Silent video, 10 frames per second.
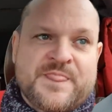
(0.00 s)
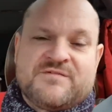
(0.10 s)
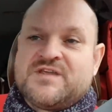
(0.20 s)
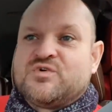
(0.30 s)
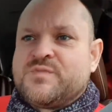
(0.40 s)

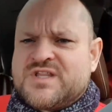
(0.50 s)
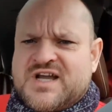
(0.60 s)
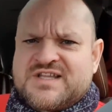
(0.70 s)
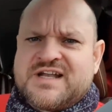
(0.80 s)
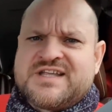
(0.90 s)
видео. У меня на
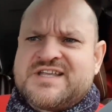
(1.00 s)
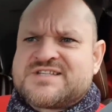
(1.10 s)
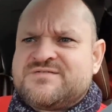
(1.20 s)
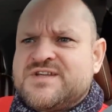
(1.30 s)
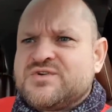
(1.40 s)
канале
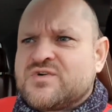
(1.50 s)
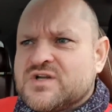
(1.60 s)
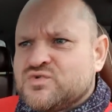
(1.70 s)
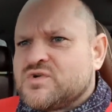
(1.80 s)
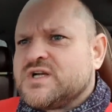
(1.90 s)
есть видео,
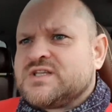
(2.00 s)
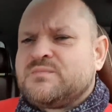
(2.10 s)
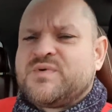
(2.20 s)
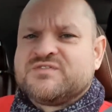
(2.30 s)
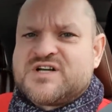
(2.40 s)
которое там
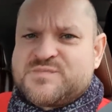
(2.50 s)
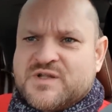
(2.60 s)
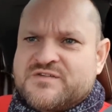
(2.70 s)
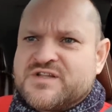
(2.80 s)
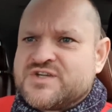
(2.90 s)
по два с
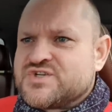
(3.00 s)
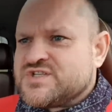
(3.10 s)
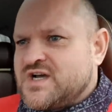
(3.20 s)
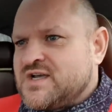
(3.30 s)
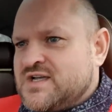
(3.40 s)
половиной
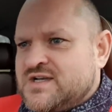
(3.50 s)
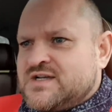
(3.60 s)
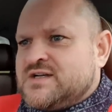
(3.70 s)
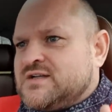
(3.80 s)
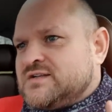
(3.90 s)
часа.
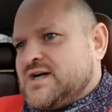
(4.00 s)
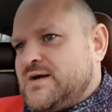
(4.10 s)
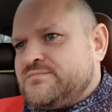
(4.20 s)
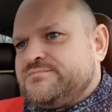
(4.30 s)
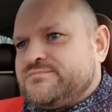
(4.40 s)

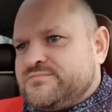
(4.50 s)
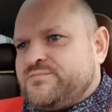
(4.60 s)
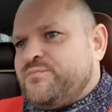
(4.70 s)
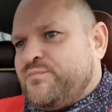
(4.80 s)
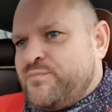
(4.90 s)
Там
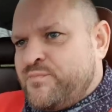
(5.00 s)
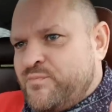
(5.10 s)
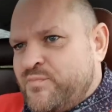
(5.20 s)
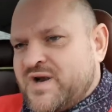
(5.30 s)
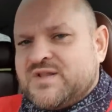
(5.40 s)

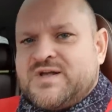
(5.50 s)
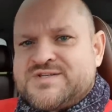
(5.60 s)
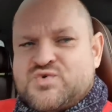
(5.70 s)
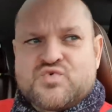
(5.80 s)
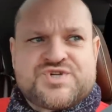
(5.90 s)

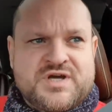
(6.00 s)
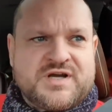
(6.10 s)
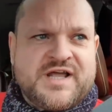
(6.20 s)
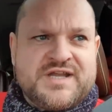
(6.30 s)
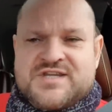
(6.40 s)
полилась куча
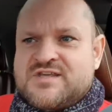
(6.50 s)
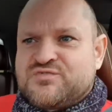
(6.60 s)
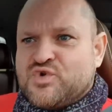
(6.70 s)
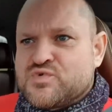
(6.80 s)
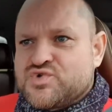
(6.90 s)
критики в
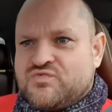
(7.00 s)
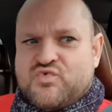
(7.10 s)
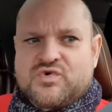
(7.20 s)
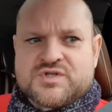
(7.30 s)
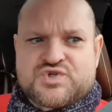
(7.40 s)
том, что
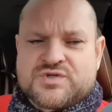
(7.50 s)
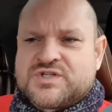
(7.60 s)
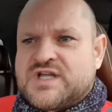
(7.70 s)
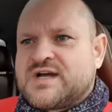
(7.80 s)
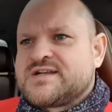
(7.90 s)
вот, что ты
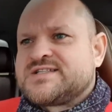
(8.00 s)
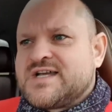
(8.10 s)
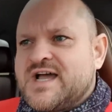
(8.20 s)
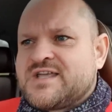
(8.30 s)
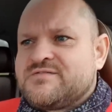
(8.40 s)
так
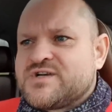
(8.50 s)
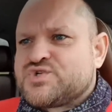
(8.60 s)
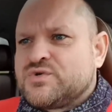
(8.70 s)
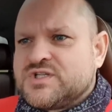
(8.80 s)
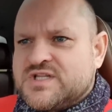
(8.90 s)
растягиваешь,
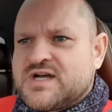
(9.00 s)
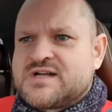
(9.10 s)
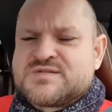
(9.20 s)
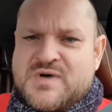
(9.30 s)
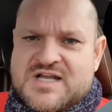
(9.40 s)
что ты так
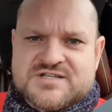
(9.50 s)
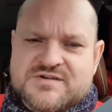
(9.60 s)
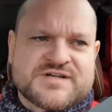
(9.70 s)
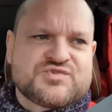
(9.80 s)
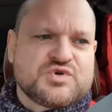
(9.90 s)

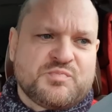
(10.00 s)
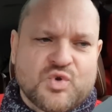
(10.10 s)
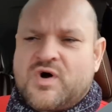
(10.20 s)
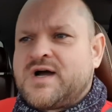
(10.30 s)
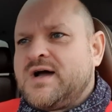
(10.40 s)
размазываешь, все
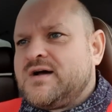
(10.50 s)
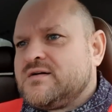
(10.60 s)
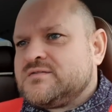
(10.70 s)
плохо,